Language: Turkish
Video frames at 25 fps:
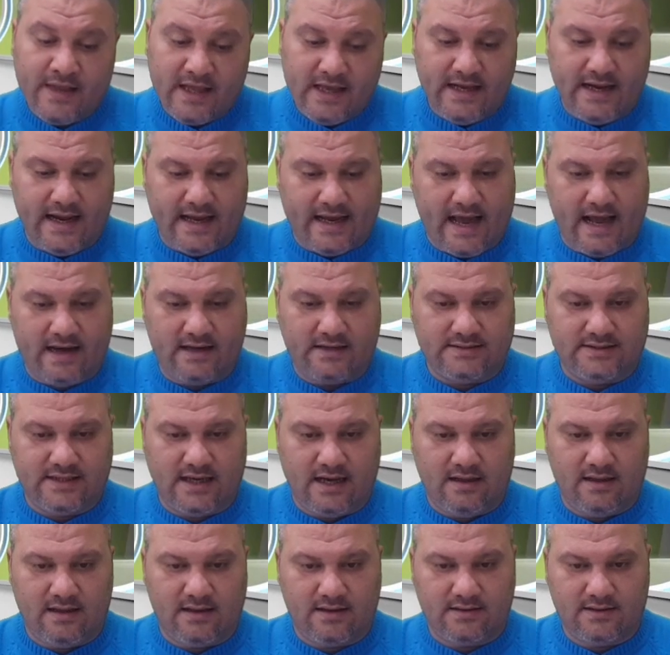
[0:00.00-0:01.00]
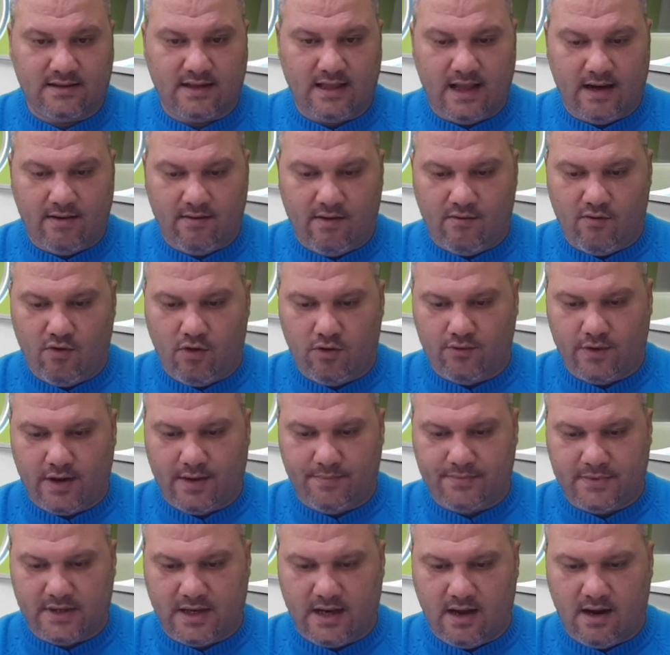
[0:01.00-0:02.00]
Yine kendi sahalarındalar ve
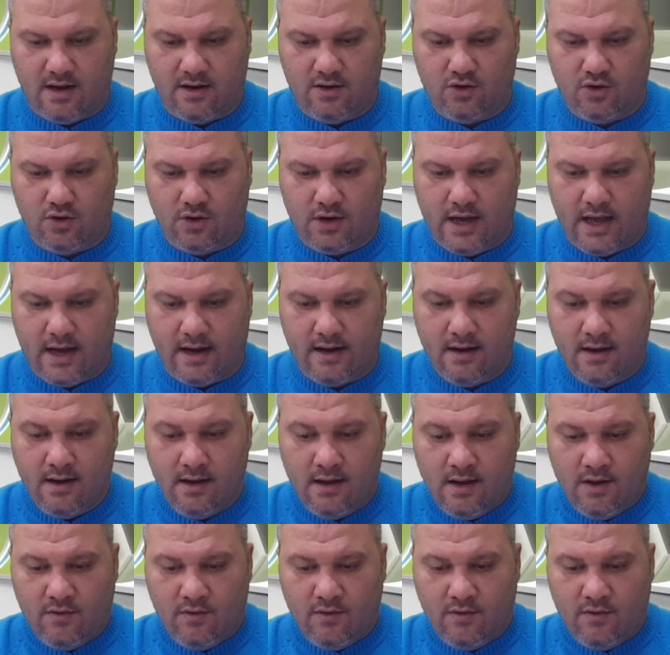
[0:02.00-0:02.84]
Wolverhampton'ı ağırlıyorlar.